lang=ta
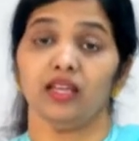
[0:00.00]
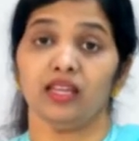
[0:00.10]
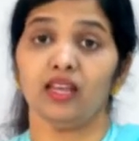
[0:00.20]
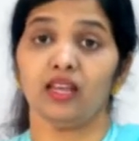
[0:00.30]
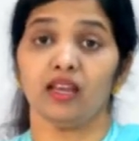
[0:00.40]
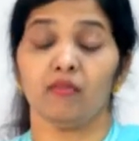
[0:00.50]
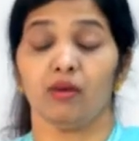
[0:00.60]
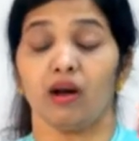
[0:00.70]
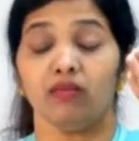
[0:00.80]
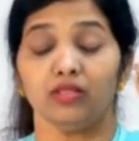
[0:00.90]
நீ என்னை
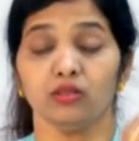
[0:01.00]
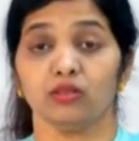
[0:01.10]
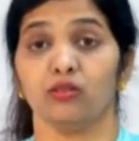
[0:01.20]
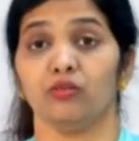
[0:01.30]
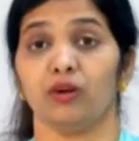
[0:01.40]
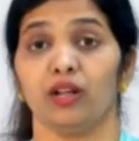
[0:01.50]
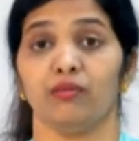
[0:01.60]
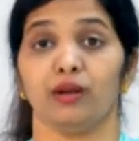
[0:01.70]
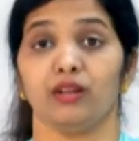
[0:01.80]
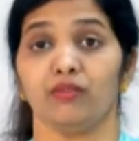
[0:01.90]
பாவத்திற்குட்பட
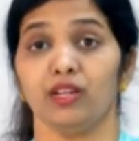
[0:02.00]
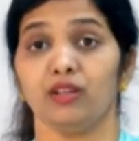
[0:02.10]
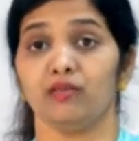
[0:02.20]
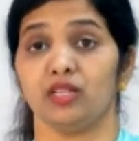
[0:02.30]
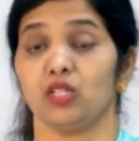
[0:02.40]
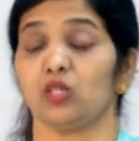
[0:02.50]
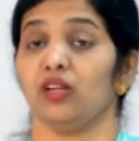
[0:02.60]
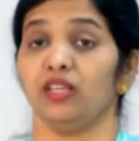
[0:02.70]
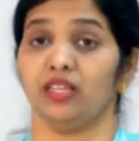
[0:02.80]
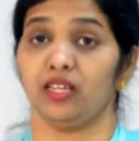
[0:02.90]
பண்ண வேண்டும் என்று
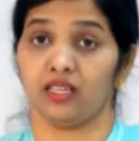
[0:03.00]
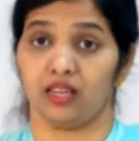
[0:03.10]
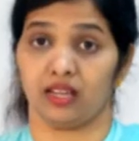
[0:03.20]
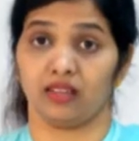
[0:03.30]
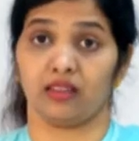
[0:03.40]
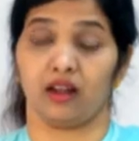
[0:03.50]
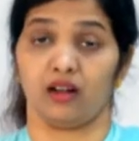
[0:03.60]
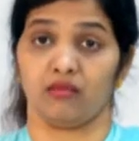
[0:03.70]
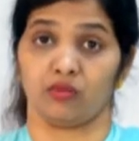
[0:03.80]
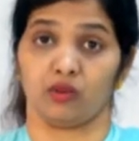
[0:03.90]
சொல்லி நீ
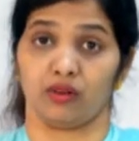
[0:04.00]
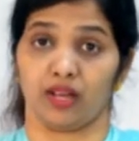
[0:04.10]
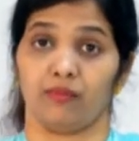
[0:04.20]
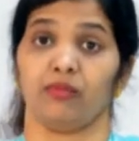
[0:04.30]
நினைத்தாலும் கூட